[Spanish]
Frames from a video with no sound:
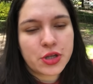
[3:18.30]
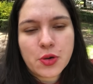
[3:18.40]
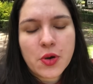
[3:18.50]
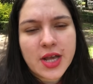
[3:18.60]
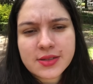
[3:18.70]
yo
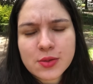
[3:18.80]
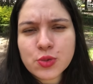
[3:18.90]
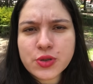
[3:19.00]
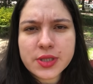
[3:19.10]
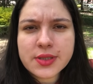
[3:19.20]
voy a ser
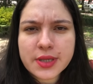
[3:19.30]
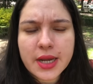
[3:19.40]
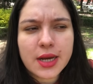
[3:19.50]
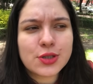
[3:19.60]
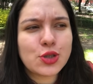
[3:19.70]
muy
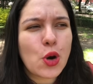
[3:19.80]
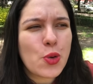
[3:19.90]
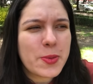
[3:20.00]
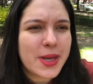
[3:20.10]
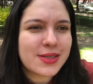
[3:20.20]
sincera. Yo
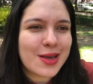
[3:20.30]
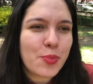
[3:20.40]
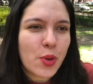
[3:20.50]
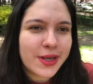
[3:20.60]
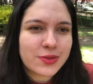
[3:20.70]
hubiese
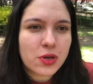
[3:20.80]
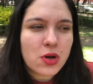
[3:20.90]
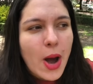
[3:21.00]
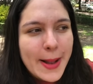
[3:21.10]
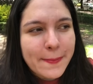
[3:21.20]
puesto
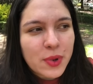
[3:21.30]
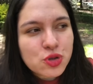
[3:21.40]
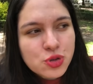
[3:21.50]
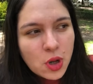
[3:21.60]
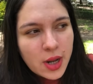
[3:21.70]
o el
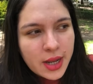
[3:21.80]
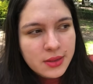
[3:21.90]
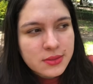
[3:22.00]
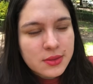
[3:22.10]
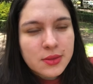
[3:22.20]
pozole
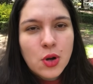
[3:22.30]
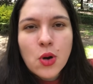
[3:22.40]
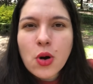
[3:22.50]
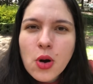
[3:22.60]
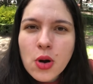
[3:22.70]

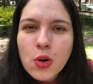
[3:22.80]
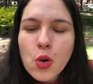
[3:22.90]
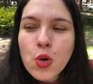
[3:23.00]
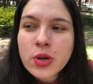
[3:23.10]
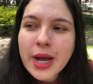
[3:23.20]
o
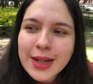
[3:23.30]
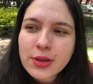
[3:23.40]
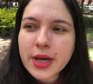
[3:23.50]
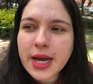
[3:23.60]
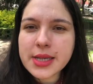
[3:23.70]
un
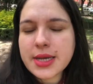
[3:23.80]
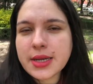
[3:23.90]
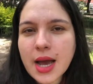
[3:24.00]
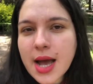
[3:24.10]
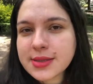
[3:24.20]
caldo de
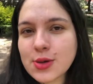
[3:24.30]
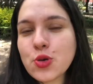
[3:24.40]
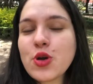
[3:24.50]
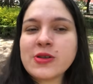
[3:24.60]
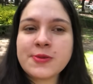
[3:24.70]
gallina hace
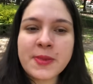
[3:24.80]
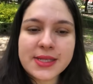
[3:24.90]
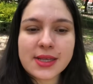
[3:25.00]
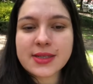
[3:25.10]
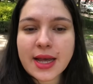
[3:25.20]
unos
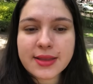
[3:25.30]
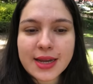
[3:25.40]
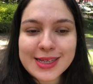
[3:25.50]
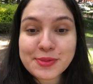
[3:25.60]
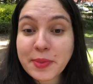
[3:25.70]
meses
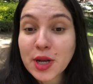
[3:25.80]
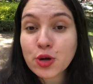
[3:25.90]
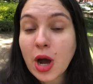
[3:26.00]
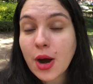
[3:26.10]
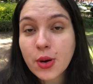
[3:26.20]
atrás,
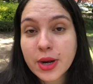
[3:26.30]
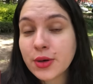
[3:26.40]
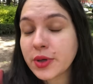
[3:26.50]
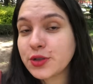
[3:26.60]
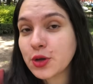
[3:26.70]
pero ahora
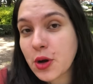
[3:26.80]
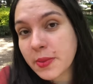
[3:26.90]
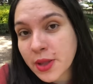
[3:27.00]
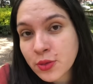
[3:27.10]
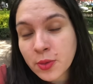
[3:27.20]
no estoy
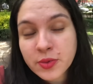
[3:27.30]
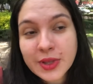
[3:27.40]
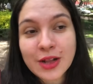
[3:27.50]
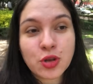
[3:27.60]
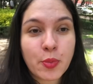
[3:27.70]
comiendo
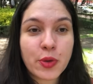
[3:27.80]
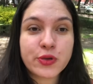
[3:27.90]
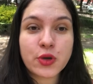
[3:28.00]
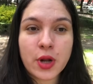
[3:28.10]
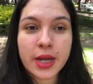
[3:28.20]
tanto
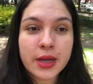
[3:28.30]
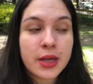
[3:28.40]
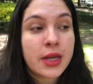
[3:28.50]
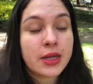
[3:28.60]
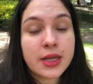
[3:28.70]
pozole
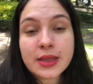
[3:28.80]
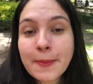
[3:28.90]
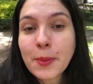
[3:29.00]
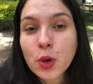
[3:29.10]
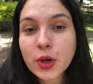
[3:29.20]
ni
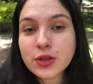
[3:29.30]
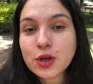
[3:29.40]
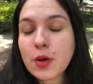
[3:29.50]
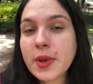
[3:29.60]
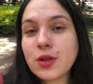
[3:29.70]
tampoco estoy
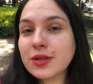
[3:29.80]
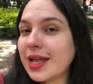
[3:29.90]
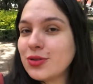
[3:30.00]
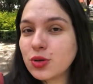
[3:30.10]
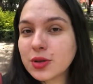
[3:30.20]
comiendo
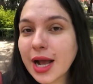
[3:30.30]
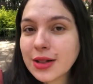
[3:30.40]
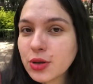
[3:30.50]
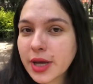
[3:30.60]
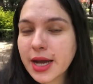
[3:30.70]
tanto
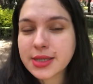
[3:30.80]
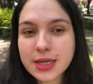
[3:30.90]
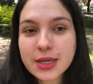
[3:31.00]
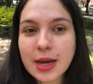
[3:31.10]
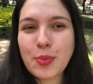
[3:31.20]
caldo de
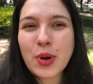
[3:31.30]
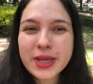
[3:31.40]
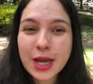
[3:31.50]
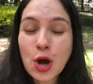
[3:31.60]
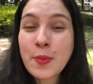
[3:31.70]
gallina,
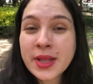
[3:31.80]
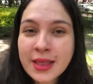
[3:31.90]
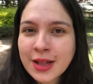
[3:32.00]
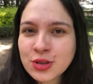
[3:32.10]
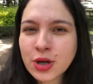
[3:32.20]
porque comí
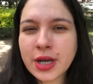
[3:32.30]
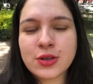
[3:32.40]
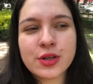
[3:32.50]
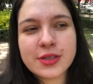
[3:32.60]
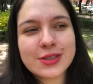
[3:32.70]
tanto que
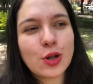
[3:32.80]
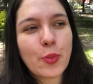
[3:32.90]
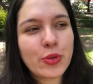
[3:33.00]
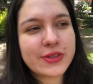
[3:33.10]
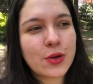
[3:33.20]
entonces lo
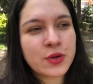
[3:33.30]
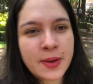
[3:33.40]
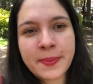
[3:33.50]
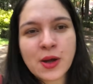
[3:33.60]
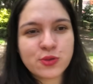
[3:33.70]
puse en
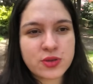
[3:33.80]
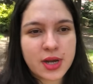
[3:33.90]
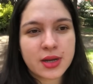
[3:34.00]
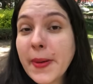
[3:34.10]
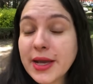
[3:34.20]
una
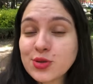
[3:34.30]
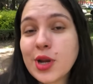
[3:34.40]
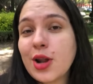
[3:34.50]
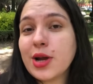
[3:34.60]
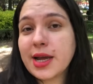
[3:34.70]
pausa. Eso
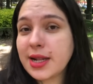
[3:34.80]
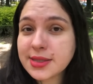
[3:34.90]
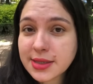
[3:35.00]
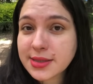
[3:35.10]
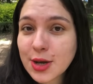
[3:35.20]
era lo que
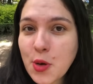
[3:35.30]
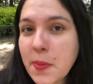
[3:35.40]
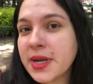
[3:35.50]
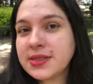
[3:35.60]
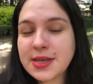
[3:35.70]
les decía en un
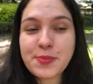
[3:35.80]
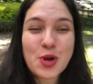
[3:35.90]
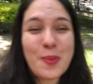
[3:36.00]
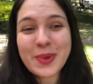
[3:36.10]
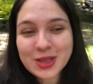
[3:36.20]

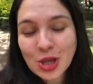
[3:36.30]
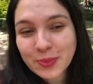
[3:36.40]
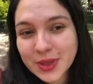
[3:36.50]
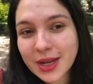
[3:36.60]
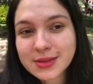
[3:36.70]
principio. Mi top
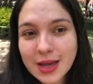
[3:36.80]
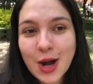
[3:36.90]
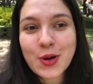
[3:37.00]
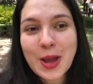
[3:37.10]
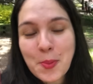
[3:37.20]
3
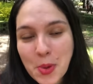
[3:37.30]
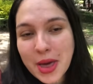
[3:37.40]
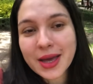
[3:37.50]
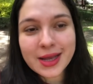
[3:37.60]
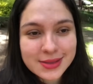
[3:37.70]
ahora
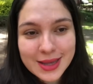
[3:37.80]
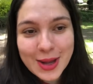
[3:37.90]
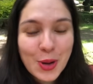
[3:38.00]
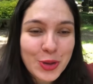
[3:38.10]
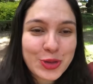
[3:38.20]
puede que
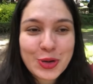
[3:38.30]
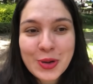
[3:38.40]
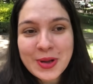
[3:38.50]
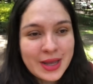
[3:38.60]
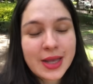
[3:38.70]
sea otro
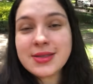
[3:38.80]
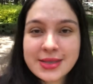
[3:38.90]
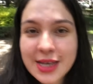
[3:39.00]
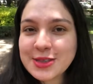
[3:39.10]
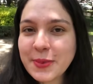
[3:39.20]
en
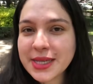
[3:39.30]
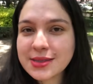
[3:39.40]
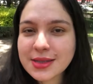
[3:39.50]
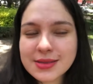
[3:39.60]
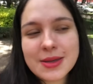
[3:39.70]
6
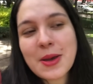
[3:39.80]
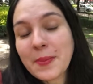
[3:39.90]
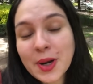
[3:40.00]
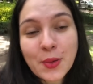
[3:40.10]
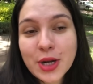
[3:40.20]
meses,
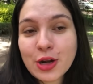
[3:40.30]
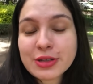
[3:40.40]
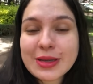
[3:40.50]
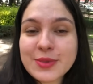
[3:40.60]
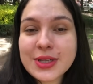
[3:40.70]
pero bueno, lo
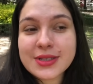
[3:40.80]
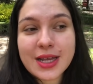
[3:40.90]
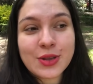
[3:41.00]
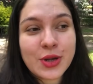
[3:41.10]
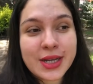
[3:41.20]
estamos
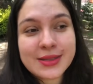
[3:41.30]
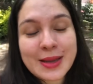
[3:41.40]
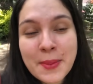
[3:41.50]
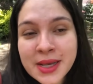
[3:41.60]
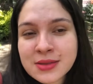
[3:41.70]
haciendo en
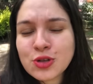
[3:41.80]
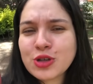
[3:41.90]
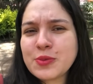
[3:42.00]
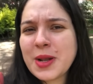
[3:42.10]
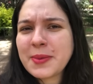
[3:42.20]
este mes
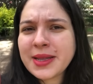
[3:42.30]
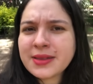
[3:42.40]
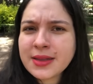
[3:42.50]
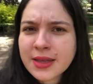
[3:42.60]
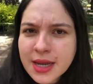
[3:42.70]

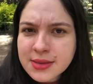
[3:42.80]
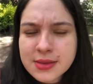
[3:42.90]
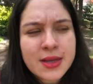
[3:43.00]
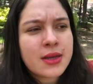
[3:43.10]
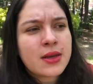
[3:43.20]

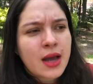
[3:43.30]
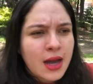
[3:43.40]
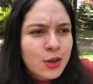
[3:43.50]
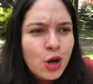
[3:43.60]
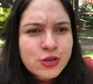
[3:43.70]
2023
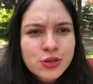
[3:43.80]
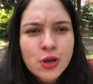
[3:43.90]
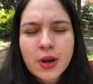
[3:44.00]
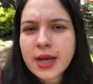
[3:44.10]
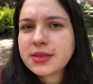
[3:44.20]

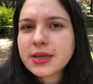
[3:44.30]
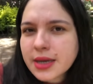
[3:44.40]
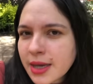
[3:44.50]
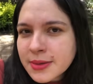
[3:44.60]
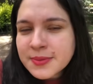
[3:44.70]
agosto, así
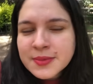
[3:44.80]
que